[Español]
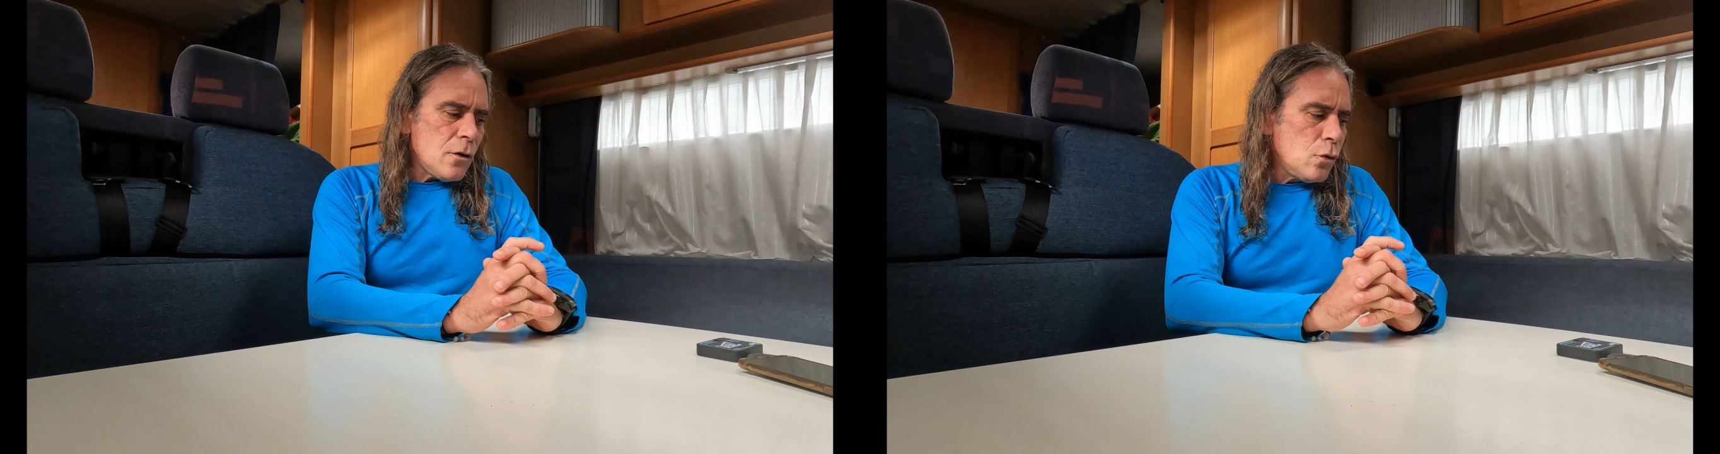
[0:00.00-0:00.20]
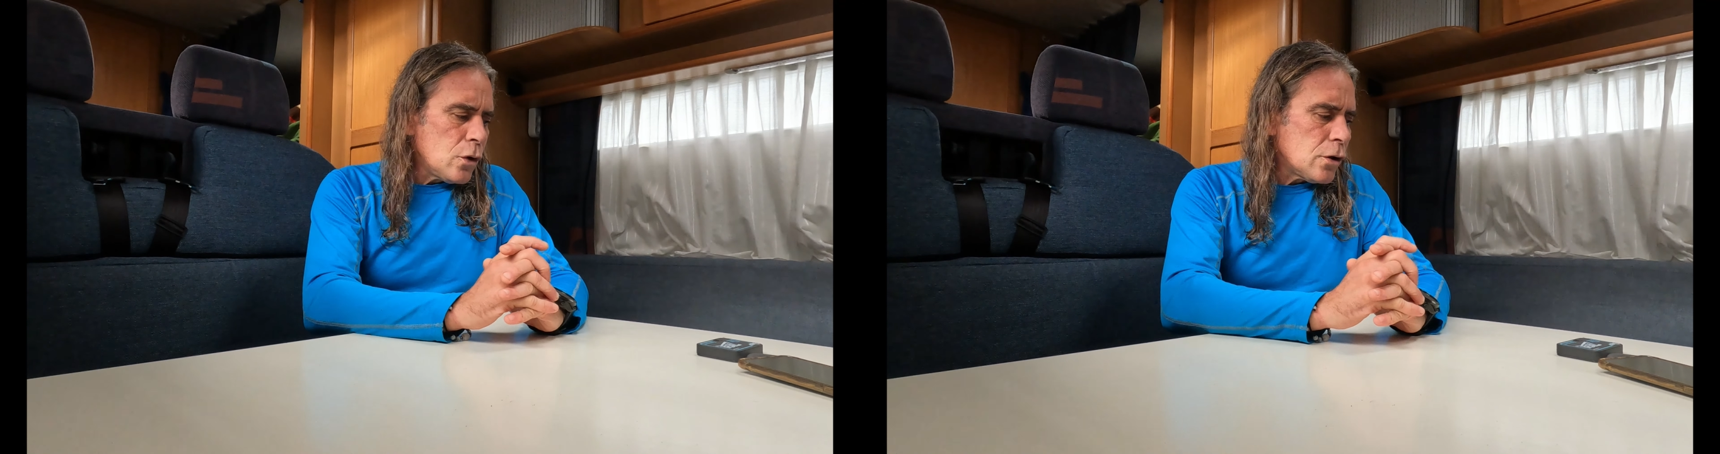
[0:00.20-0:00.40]

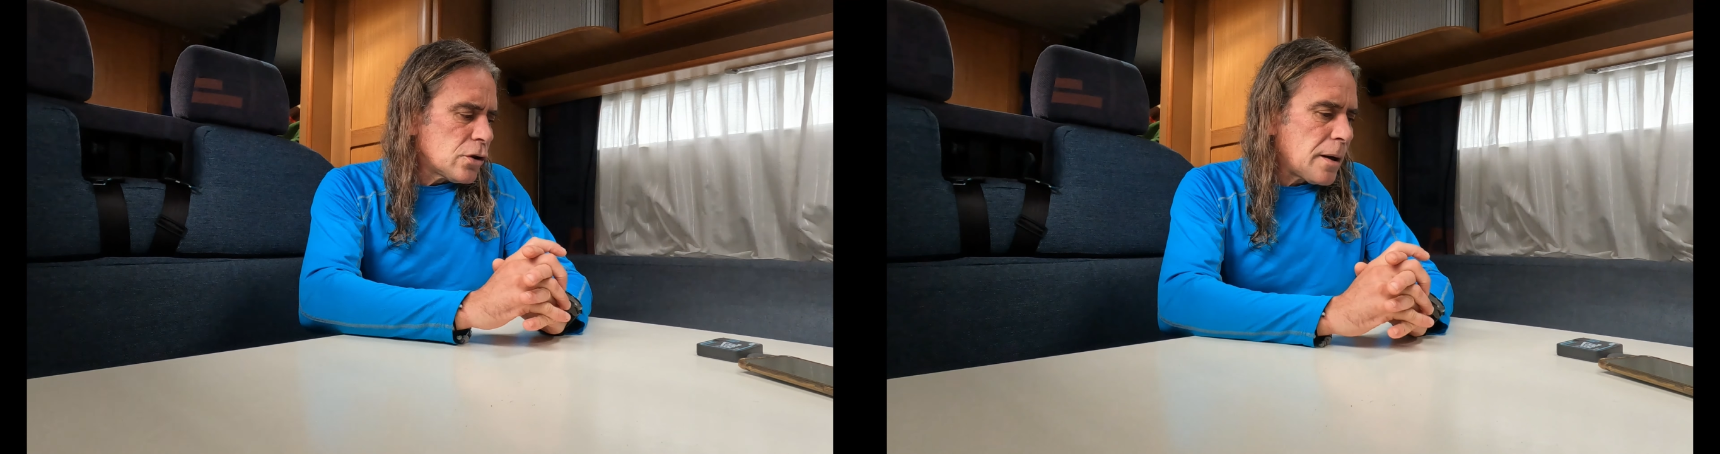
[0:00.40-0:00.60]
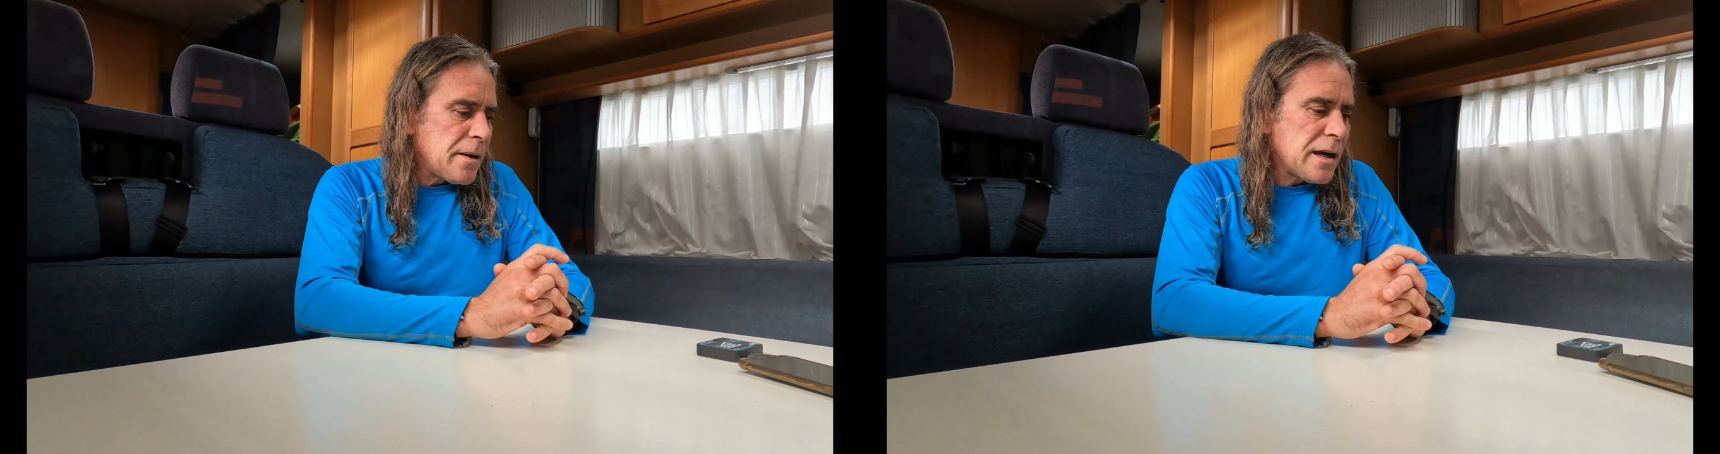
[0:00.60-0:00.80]

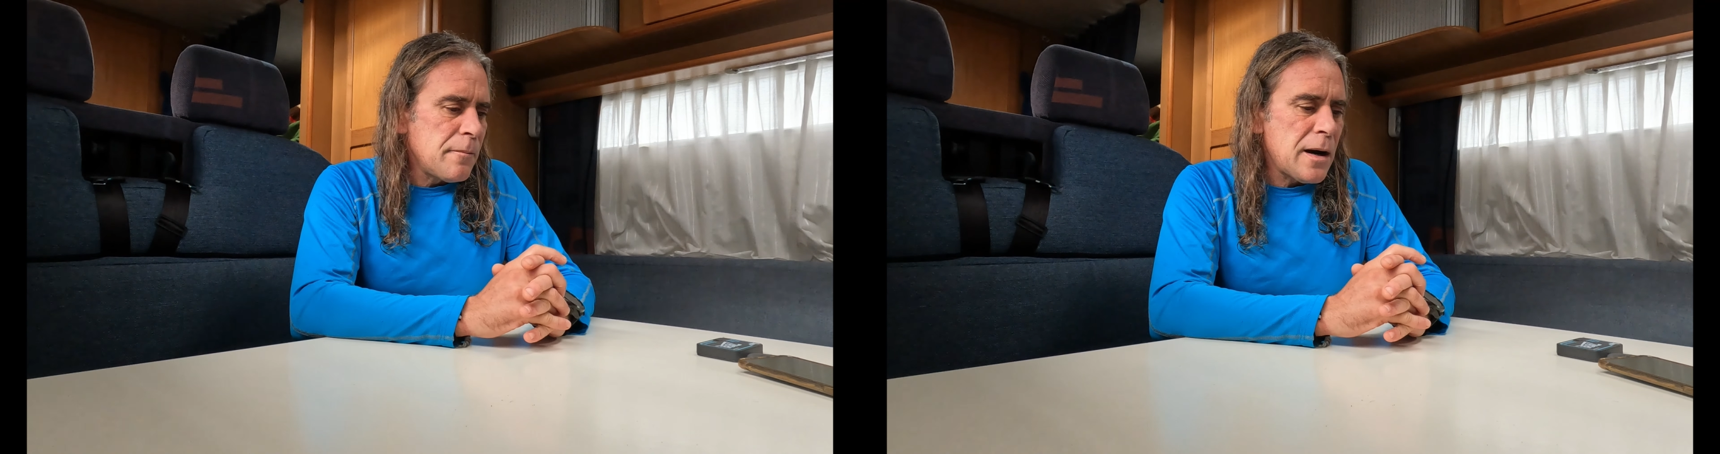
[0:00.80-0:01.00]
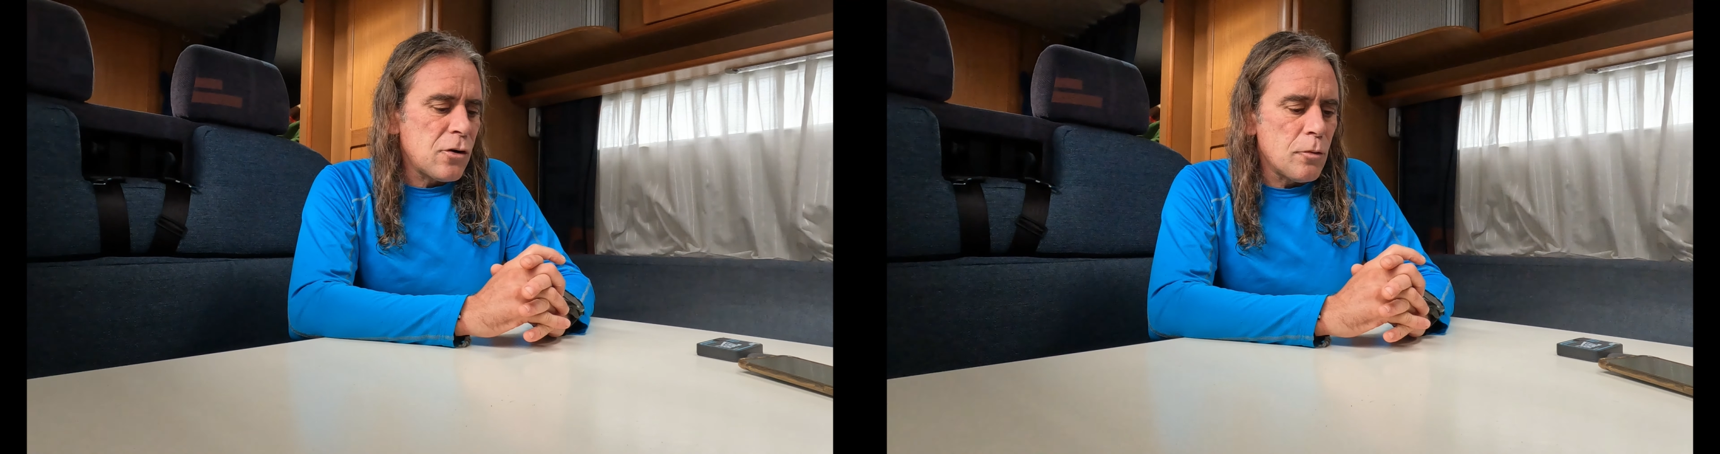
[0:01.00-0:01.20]
Luego
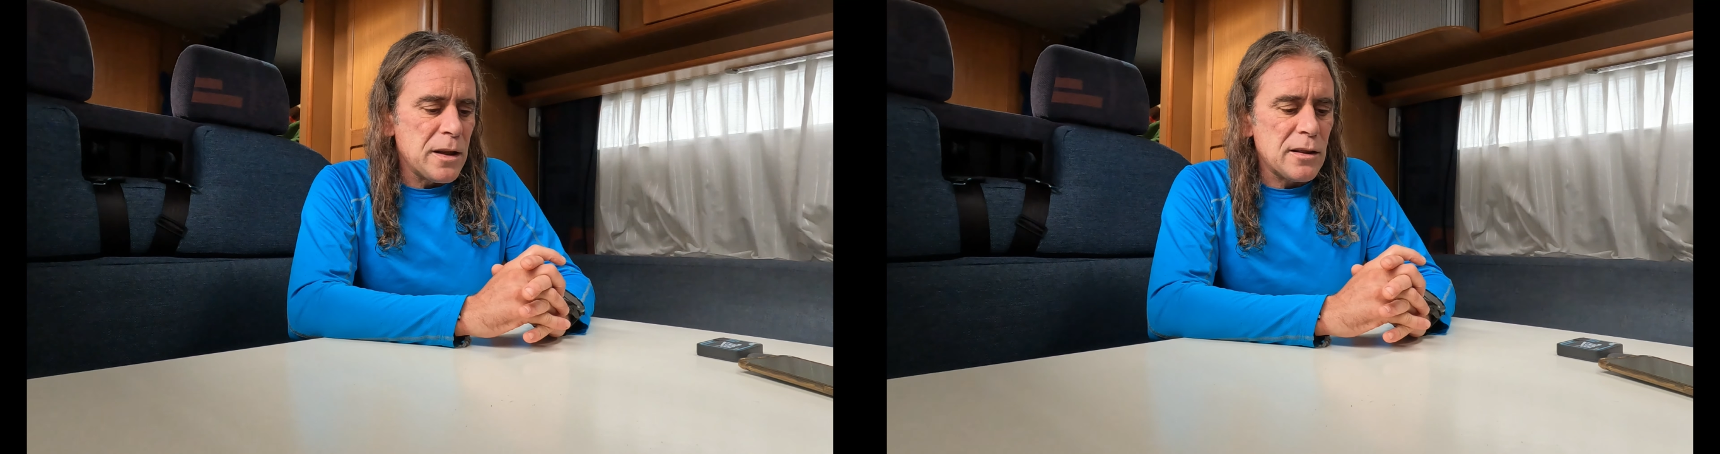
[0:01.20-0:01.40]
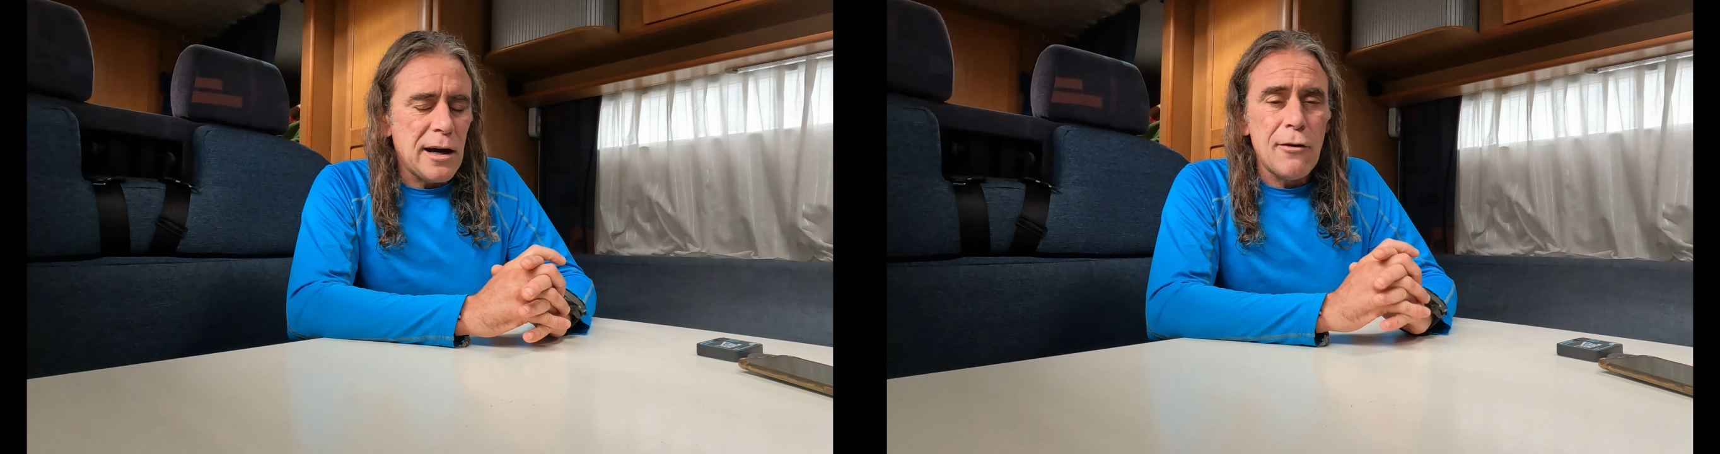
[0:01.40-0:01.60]
también me han
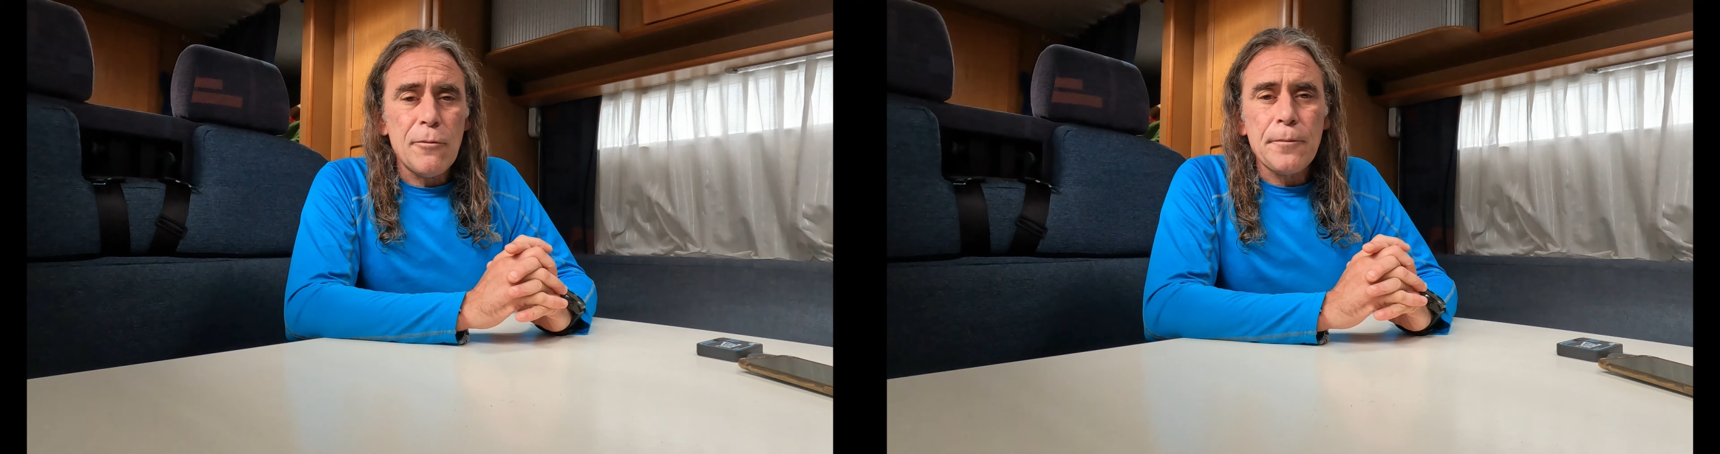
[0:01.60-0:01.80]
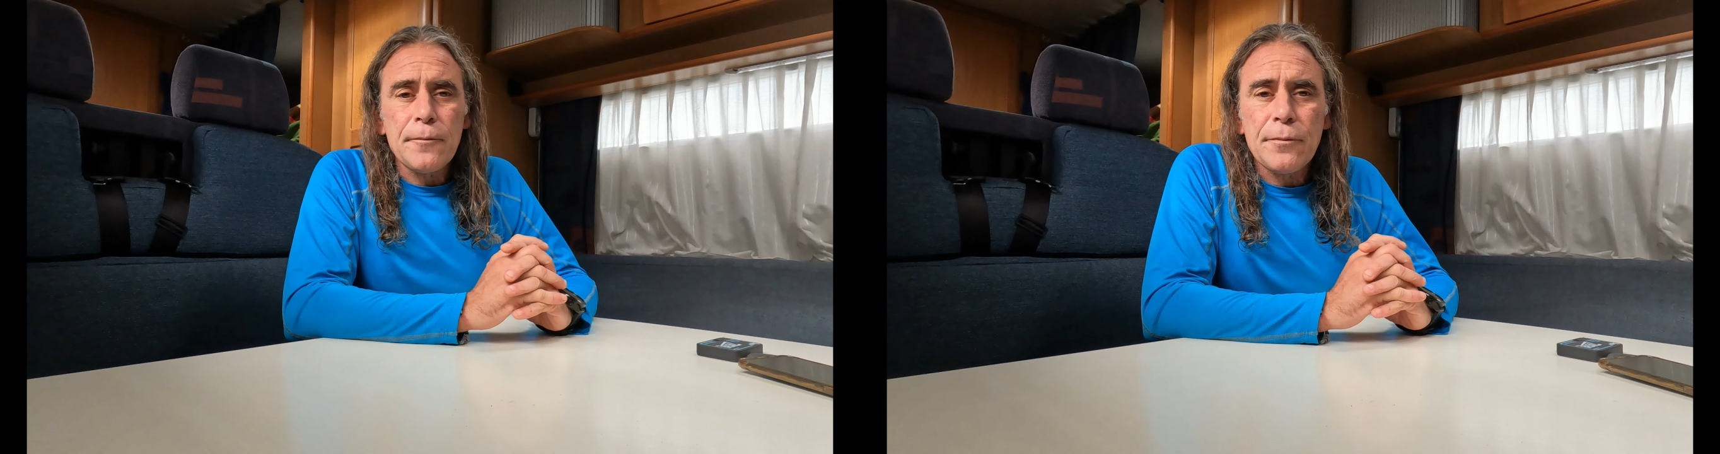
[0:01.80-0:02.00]
comentado,